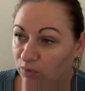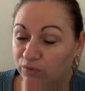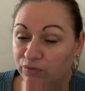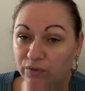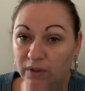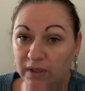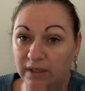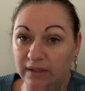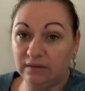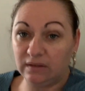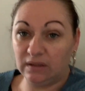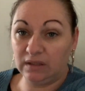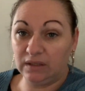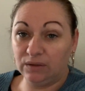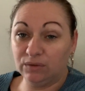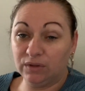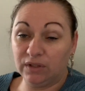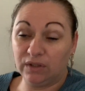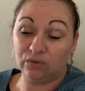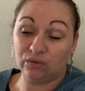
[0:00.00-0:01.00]
devant la
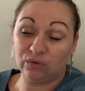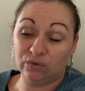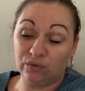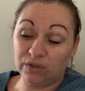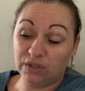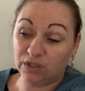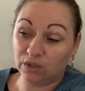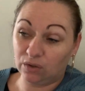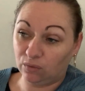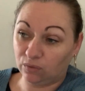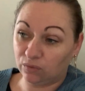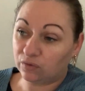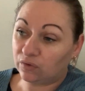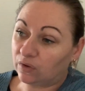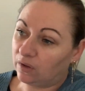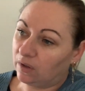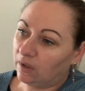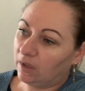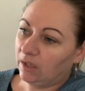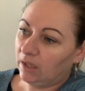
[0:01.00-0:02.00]
télé en attendant qu'ils
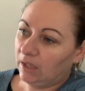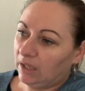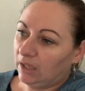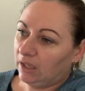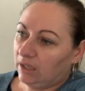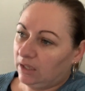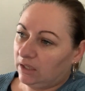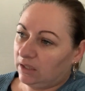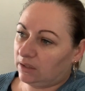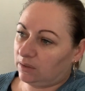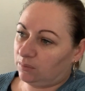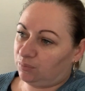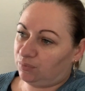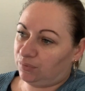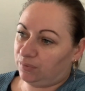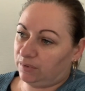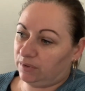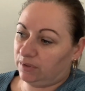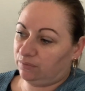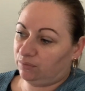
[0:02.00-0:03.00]
rentrent. Et
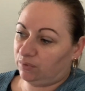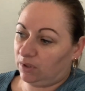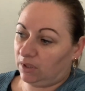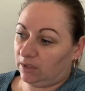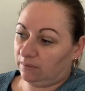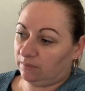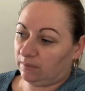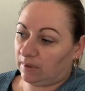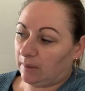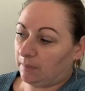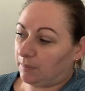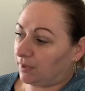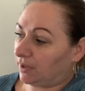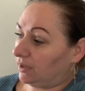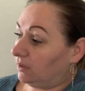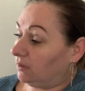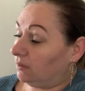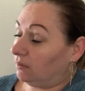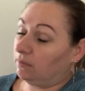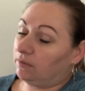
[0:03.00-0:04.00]
puis voilà,
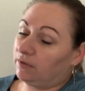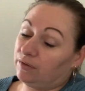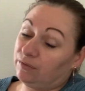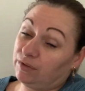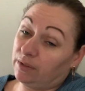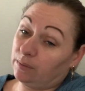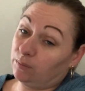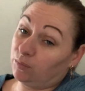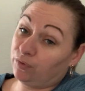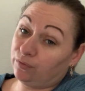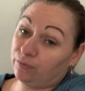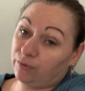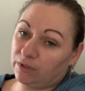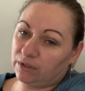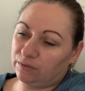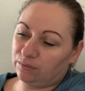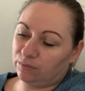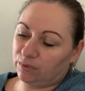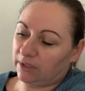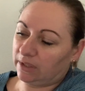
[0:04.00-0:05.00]
après évidemment une fois
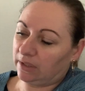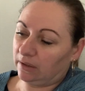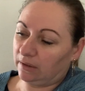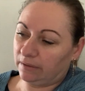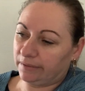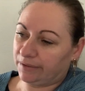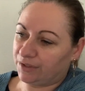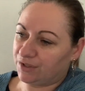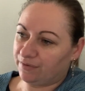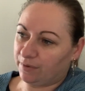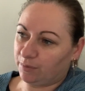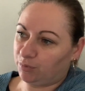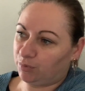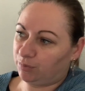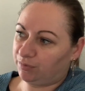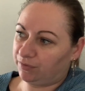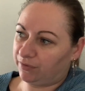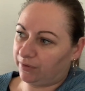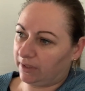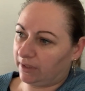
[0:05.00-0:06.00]
qu'ils vont être là, je vais
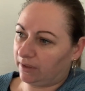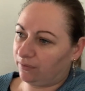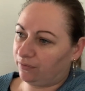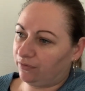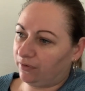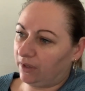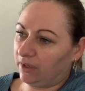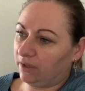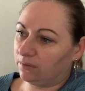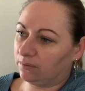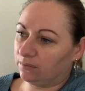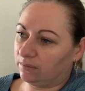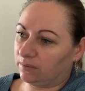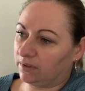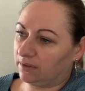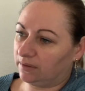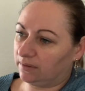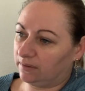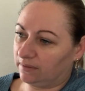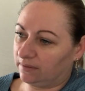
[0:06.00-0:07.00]
plus pouvoir rien faire,
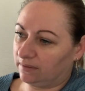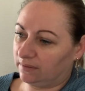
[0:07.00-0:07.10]
donc bah,